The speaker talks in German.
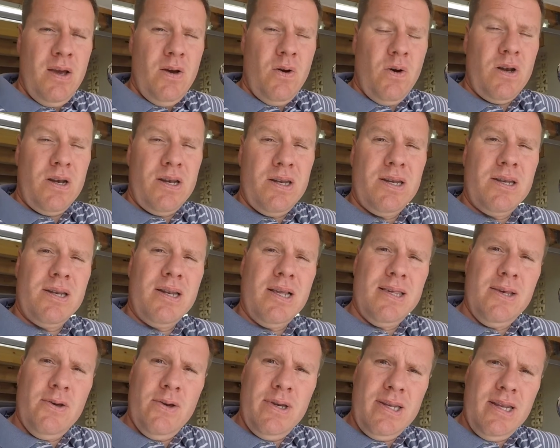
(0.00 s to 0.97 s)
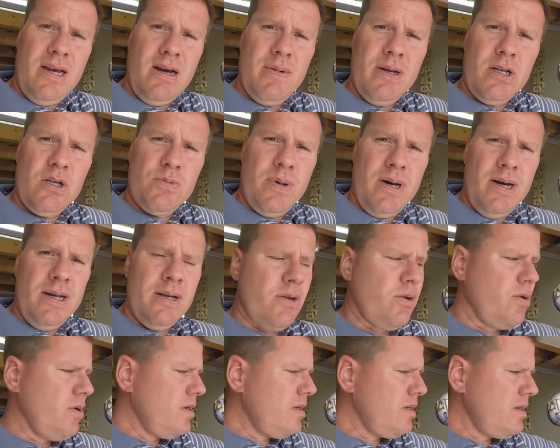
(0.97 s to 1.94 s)
Und dass ihr euch die Arbeit sparen
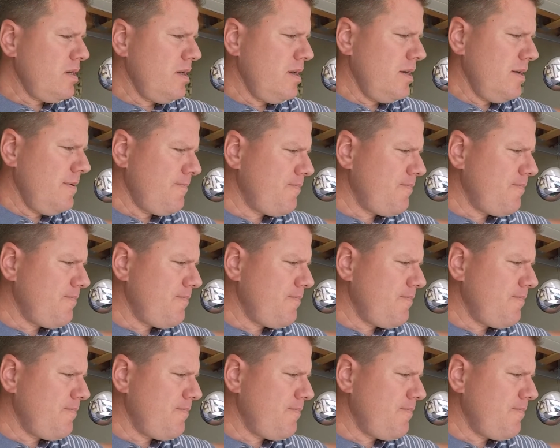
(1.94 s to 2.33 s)
könnt,